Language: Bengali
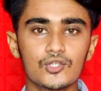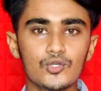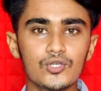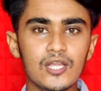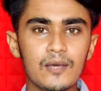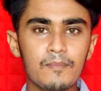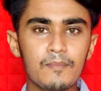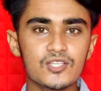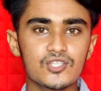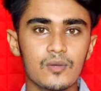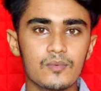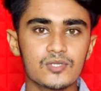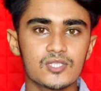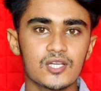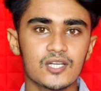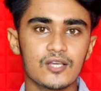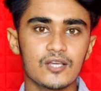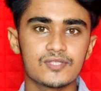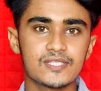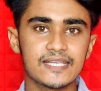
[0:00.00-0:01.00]
দুই নম্বর
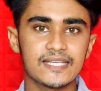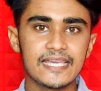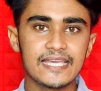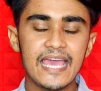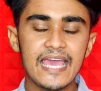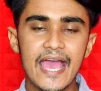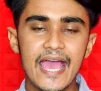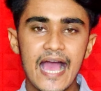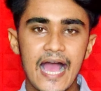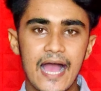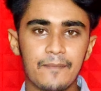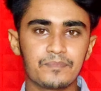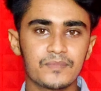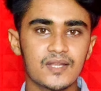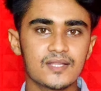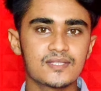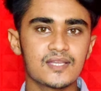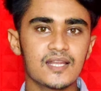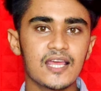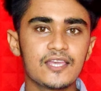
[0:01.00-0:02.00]
সমস্যাটা হচ্ছে কি
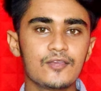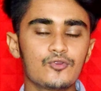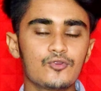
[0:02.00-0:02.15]
আপনারা যারা